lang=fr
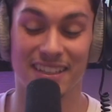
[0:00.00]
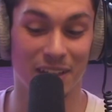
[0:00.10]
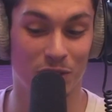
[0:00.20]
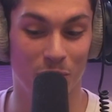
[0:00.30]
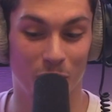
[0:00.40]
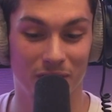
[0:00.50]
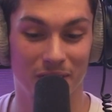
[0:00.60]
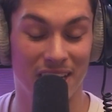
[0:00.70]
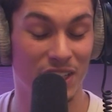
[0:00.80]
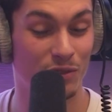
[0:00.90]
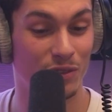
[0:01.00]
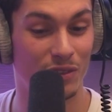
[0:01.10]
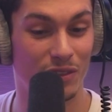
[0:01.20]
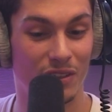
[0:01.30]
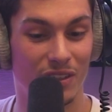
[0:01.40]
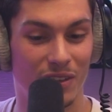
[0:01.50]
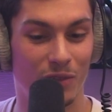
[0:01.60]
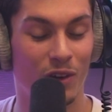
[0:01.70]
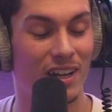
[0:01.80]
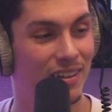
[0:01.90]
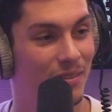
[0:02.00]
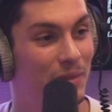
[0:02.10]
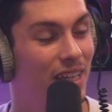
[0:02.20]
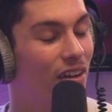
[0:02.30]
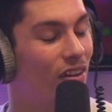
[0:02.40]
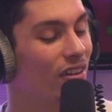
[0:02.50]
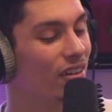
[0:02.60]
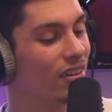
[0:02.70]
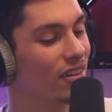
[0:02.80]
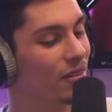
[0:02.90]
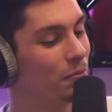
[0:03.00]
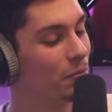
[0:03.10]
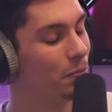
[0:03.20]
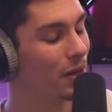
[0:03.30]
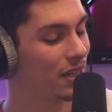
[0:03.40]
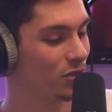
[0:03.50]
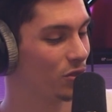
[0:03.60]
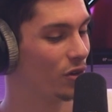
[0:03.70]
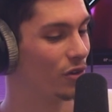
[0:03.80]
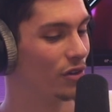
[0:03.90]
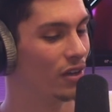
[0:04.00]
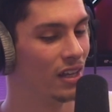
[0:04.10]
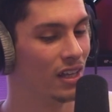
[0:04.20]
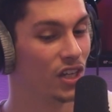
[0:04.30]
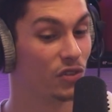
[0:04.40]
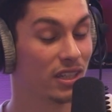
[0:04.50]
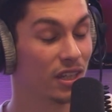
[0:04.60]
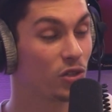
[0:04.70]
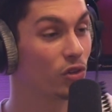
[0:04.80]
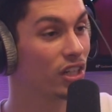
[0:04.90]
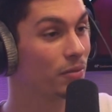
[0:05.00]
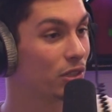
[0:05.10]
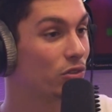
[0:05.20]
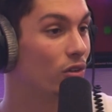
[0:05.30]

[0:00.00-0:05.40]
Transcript: Exactement. Donc et là, c'est un bis à aujourd'hui. Voilà. Mais euh, pas sur. Euh, je vais essayer de changer parce que